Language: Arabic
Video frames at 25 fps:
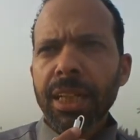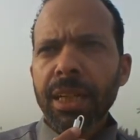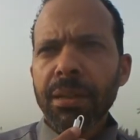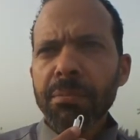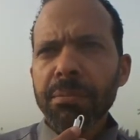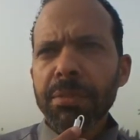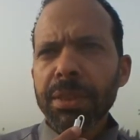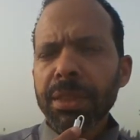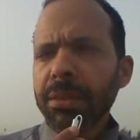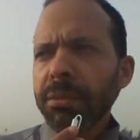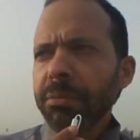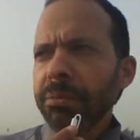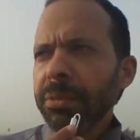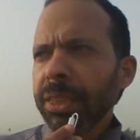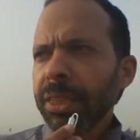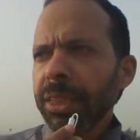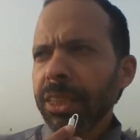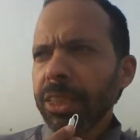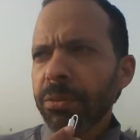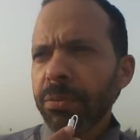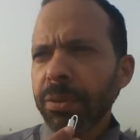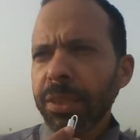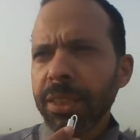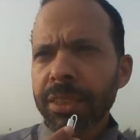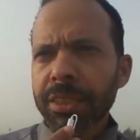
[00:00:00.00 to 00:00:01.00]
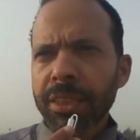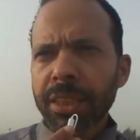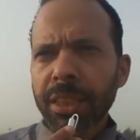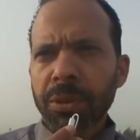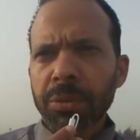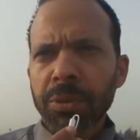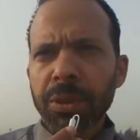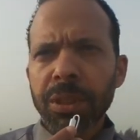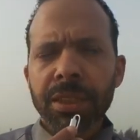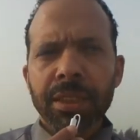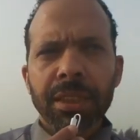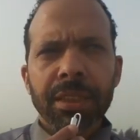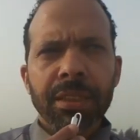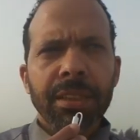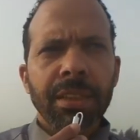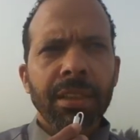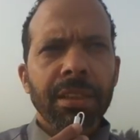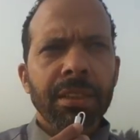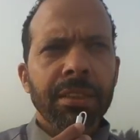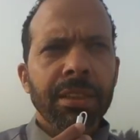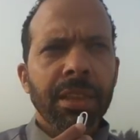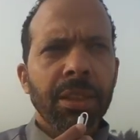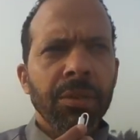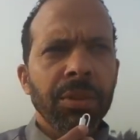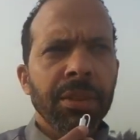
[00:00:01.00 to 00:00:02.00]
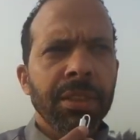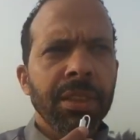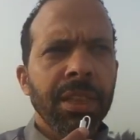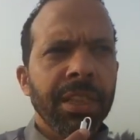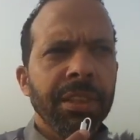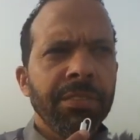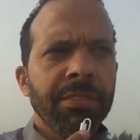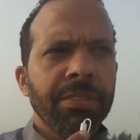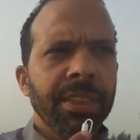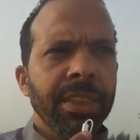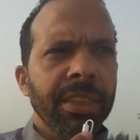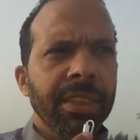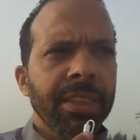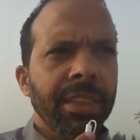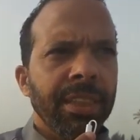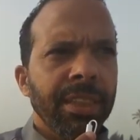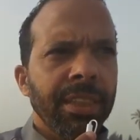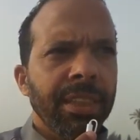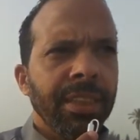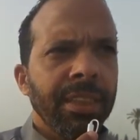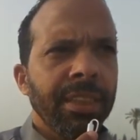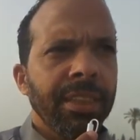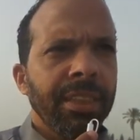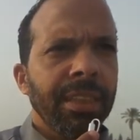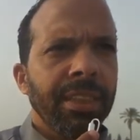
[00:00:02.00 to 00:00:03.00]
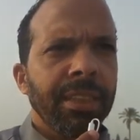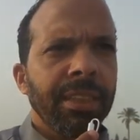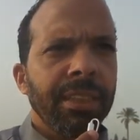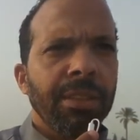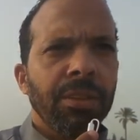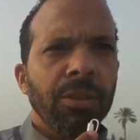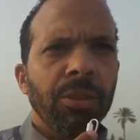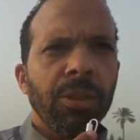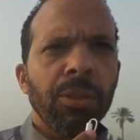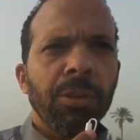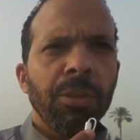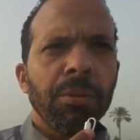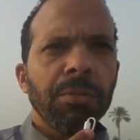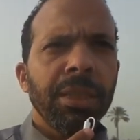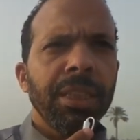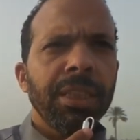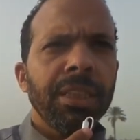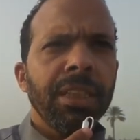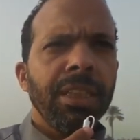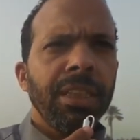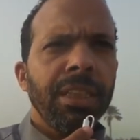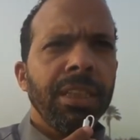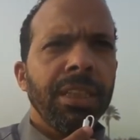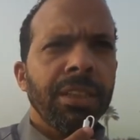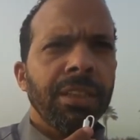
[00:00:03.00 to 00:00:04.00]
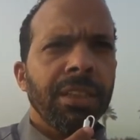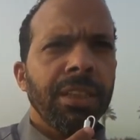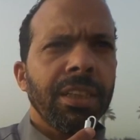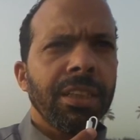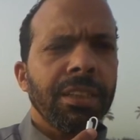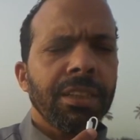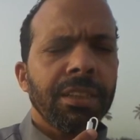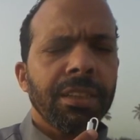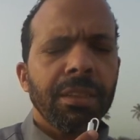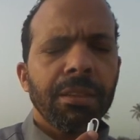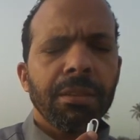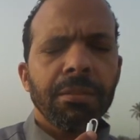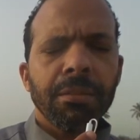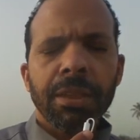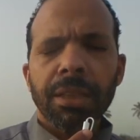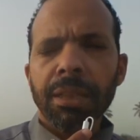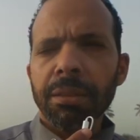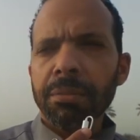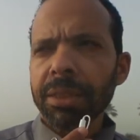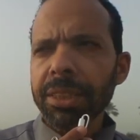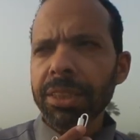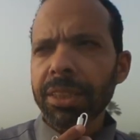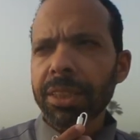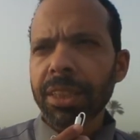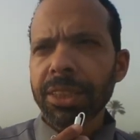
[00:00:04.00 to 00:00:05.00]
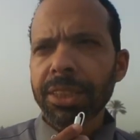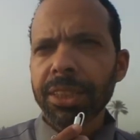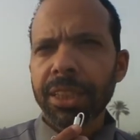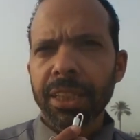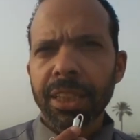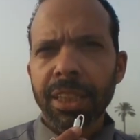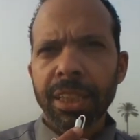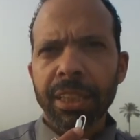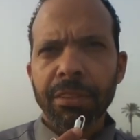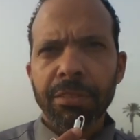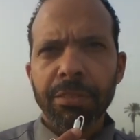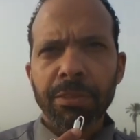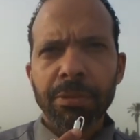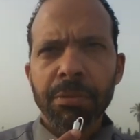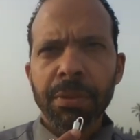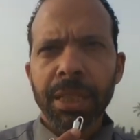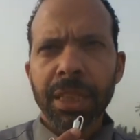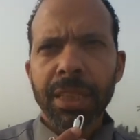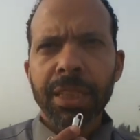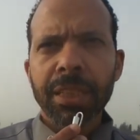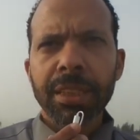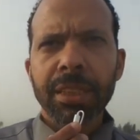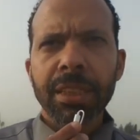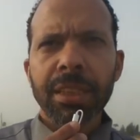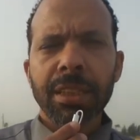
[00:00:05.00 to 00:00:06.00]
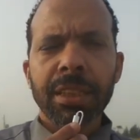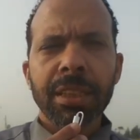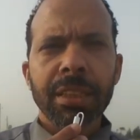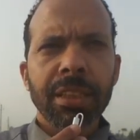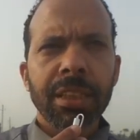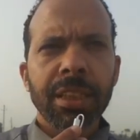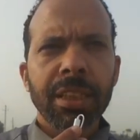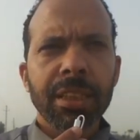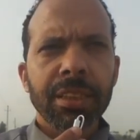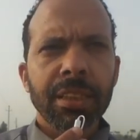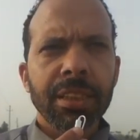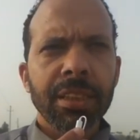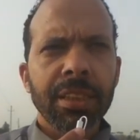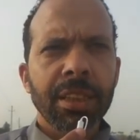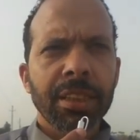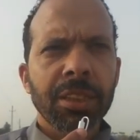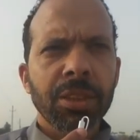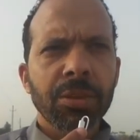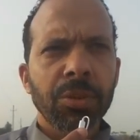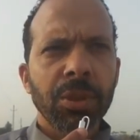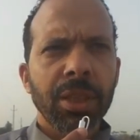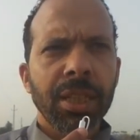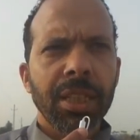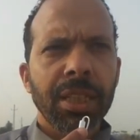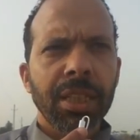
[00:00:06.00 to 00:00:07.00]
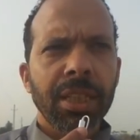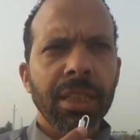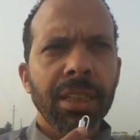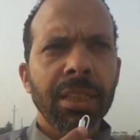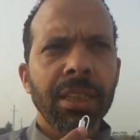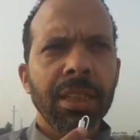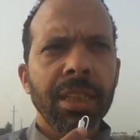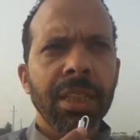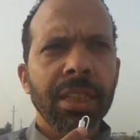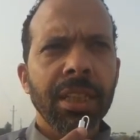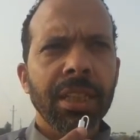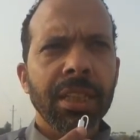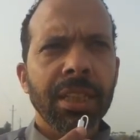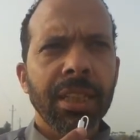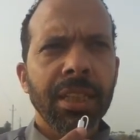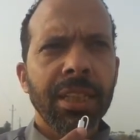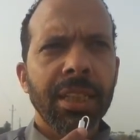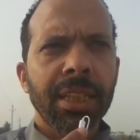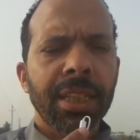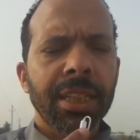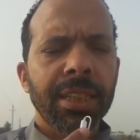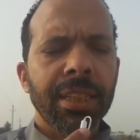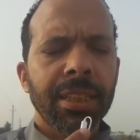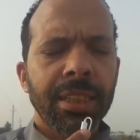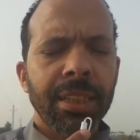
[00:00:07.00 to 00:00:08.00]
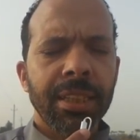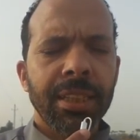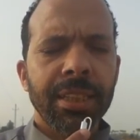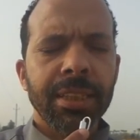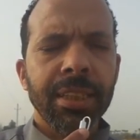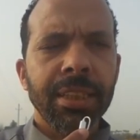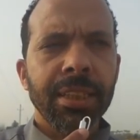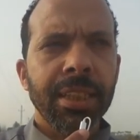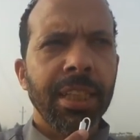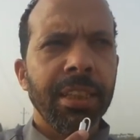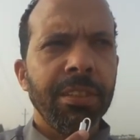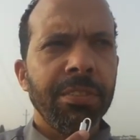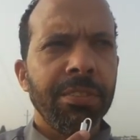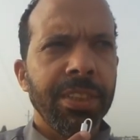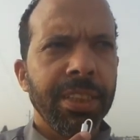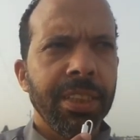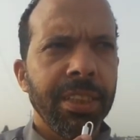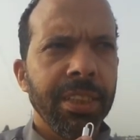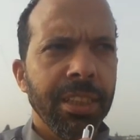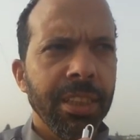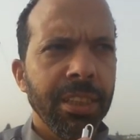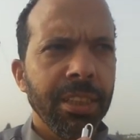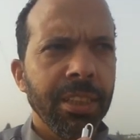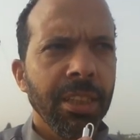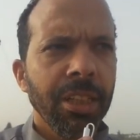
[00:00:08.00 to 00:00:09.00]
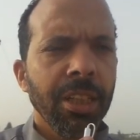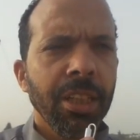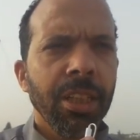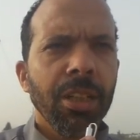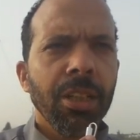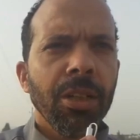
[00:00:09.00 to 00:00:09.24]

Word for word: أما بالنسبة للتعويض التعويض ضعيف جدا جدا هو بيدي الإيراد 15000 مع ان الايراد يسوى لا يقل عن 30000 جنيه